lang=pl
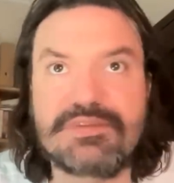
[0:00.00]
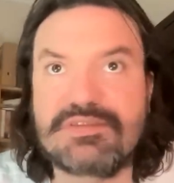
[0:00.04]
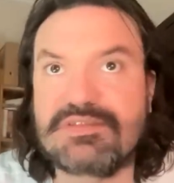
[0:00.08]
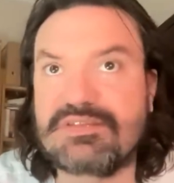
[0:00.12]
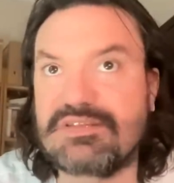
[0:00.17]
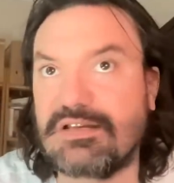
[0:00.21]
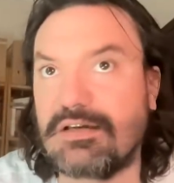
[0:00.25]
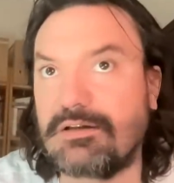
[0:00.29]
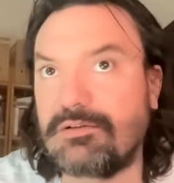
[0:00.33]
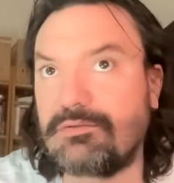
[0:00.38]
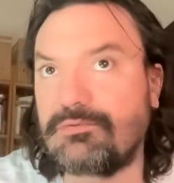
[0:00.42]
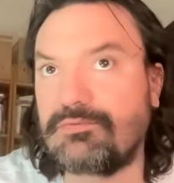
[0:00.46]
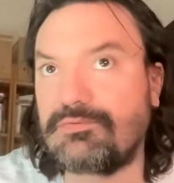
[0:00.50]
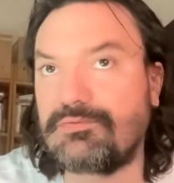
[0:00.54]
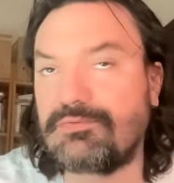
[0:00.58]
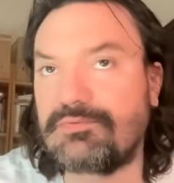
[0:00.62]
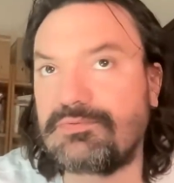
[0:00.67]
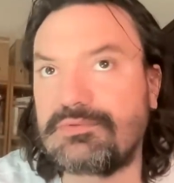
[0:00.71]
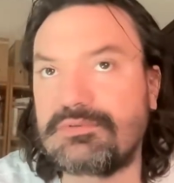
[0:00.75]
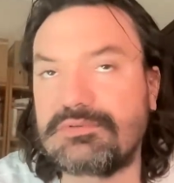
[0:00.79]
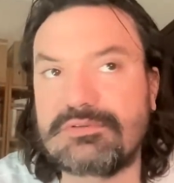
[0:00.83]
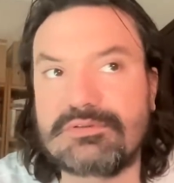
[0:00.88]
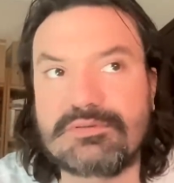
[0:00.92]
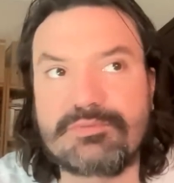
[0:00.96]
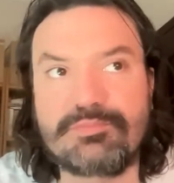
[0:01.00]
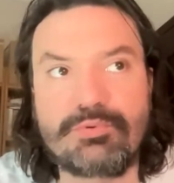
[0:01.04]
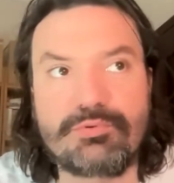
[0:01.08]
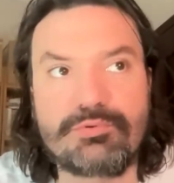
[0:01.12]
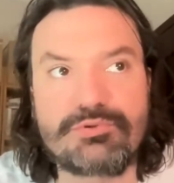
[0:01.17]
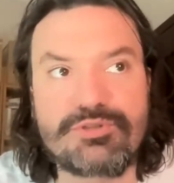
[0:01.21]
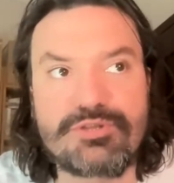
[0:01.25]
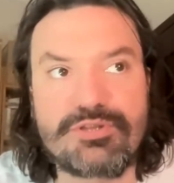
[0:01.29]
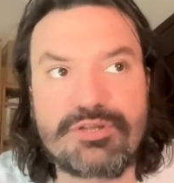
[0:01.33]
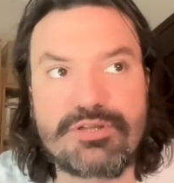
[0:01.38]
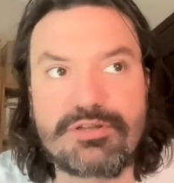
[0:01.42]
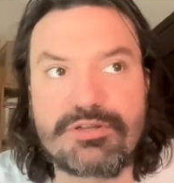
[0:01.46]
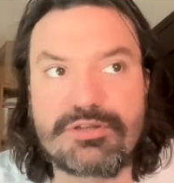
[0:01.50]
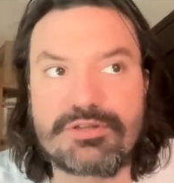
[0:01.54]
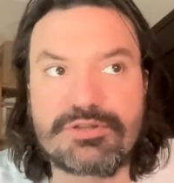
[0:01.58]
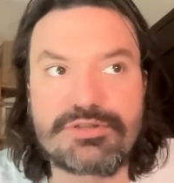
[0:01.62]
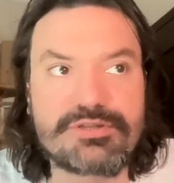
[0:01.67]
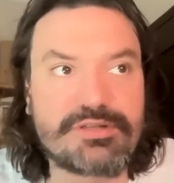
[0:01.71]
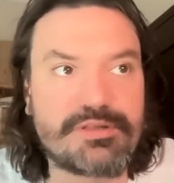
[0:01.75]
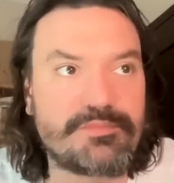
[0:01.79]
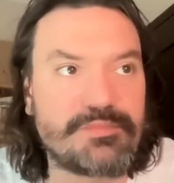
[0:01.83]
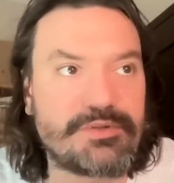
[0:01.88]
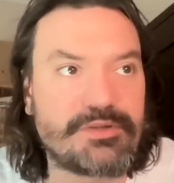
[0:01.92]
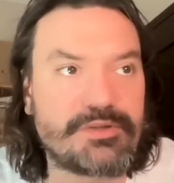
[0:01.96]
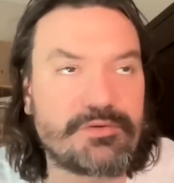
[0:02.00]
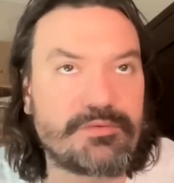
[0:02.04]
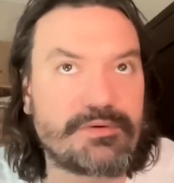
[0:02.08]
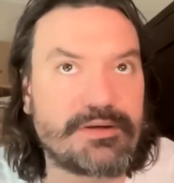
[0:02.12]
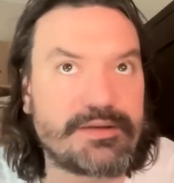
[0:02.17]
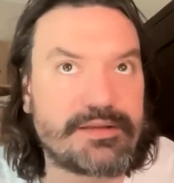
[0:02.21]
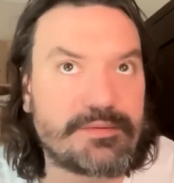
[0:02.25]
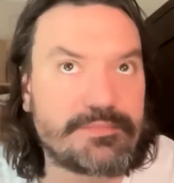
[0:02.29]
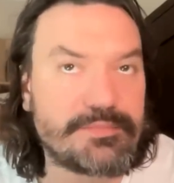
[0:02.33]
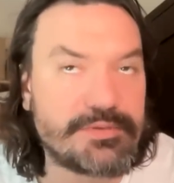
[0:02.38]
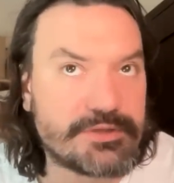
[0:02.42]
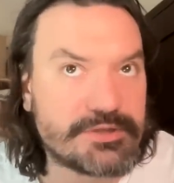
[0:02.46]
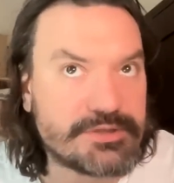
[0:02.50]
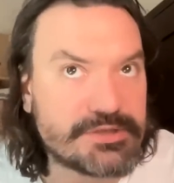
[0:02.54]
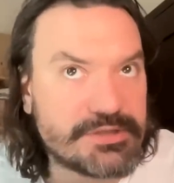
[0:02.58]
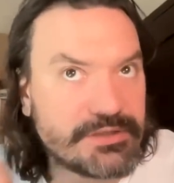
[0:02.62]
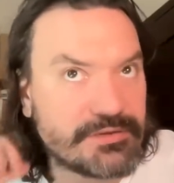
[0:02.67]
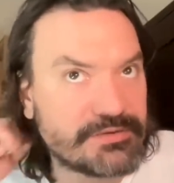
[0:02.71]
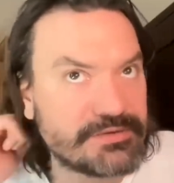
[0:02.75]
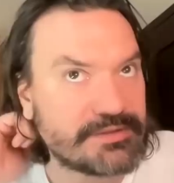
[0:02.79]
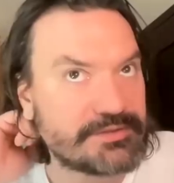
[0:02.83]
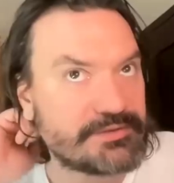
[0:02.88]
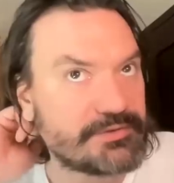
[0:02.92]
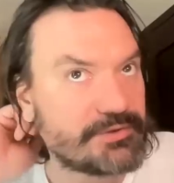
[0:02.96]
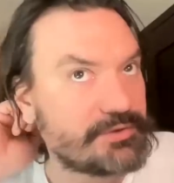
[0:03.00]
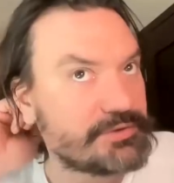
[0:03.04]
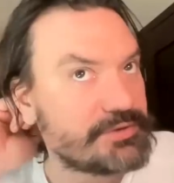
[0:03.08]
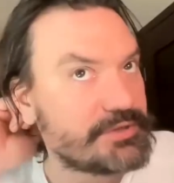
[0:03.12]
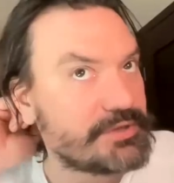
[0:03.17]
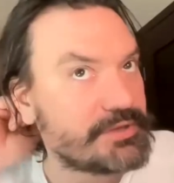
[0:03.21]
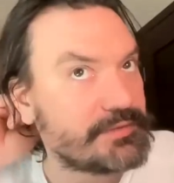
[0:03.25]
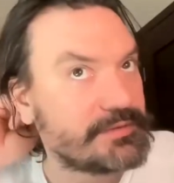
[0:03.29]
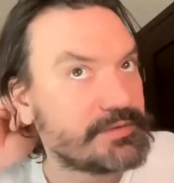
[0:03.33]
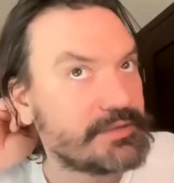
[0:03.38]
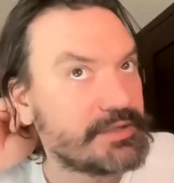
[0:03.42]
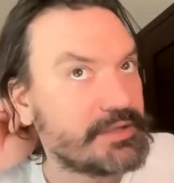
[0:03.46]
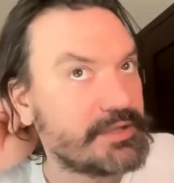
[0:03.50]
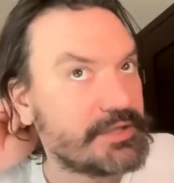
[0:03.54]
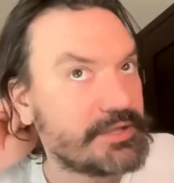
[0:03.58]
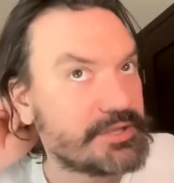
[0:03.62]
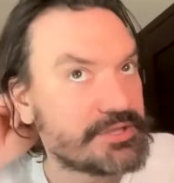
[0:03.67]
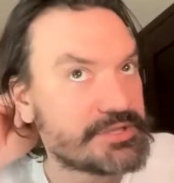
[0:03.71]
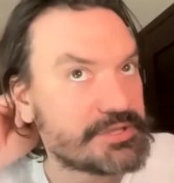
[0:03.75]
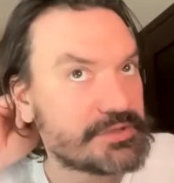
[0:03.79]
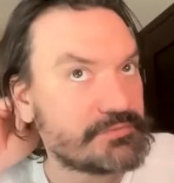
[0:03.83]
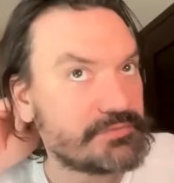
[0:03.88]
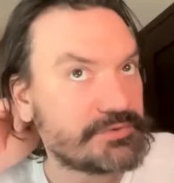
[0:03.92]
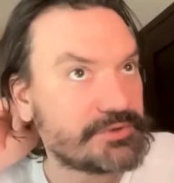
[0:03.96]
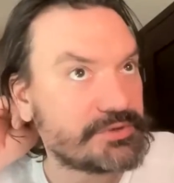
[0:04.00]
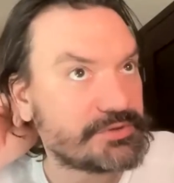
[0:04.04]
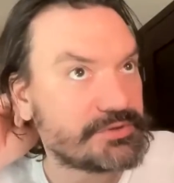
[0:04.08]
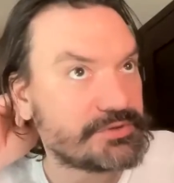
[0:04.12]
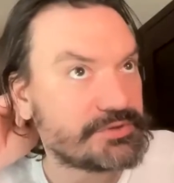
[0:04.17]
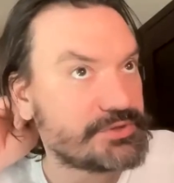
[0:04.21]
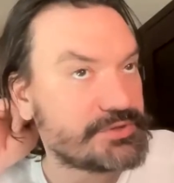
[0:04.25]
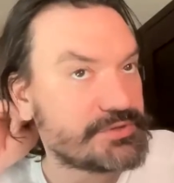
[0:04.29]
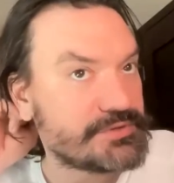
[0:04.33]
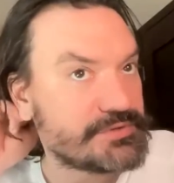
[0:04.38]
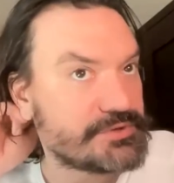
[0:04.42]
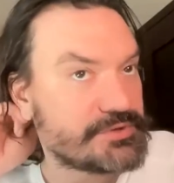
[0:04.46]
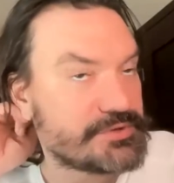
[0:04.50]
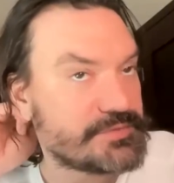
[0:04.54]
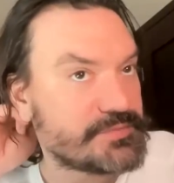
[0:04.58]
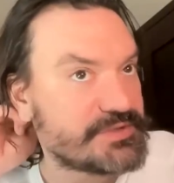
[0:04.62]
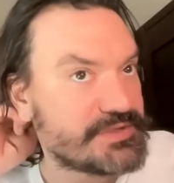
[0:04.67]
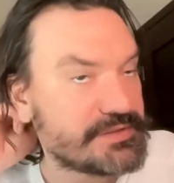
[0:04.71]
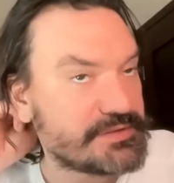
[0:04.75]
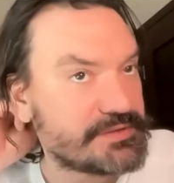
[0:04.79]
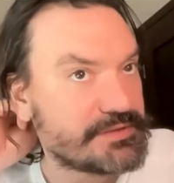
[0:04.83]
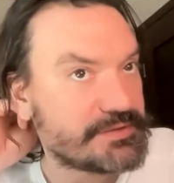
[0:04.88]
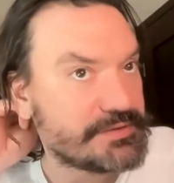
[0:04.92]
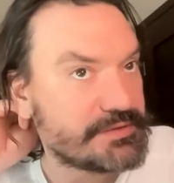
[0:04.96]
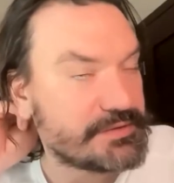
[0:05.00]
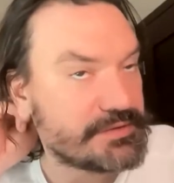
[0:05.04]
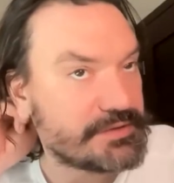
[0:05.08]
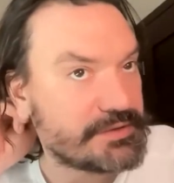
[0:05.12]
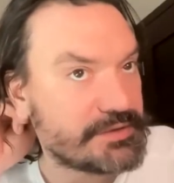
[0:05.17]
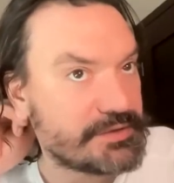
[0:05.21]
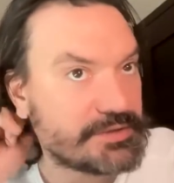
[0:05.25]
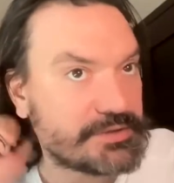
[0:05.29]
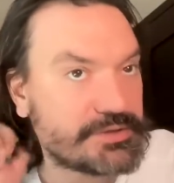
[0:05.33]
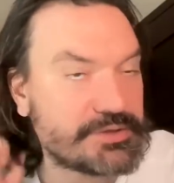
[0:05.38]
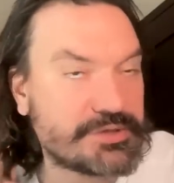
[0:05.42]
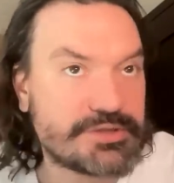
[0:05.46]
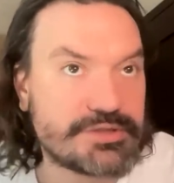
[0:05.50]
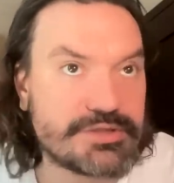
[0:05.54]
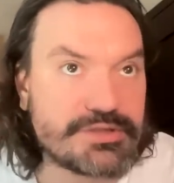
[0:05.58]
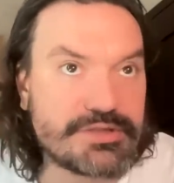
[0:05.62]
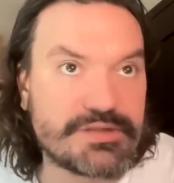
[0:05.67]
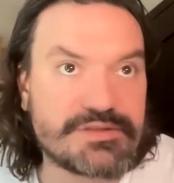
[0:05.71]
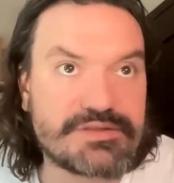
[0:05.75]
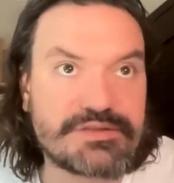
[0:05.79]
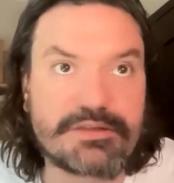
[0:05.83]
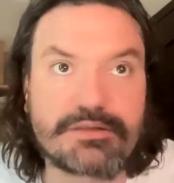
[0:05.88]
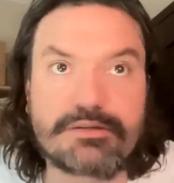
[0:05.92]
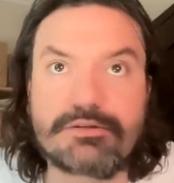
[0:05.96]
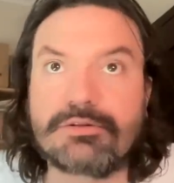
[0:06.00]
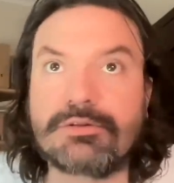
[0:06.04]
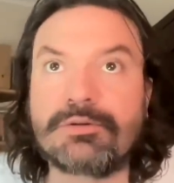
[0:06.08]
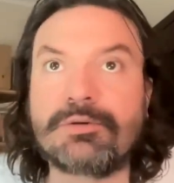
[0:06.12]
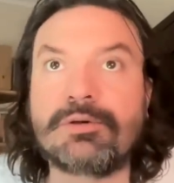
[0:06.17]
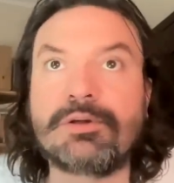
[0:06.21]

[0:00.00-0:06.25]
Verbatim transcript: carów, e, później jeszcze Mikołaja I na tronie, szczególnie do 1830